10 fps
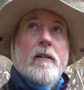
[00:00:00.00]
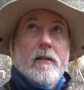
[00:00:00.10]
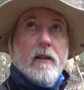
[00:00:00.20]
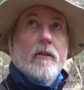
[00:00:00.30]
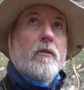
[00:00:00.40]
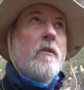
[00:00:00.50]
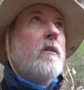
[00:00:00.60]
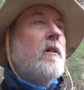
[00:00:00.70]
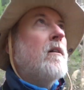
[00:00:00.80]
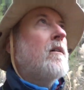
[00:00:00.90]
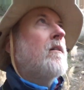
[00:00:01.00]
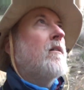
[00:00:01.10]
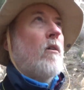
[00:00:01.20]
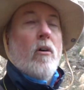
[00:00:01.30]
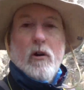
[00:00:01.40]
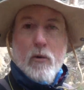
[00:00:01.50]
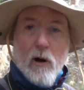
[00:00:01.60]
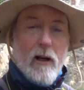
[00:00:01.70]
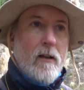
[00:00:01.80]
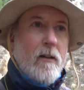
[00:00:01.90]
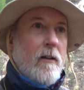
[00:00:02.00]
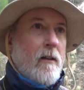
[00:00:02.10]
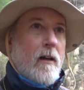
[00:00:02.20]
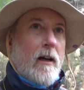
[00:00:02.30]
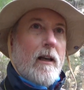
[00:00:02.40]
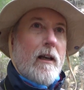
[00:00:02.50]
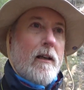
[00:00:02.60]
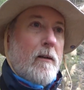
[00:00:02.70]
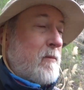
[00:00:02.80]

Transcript: entiendo, o igual, a la que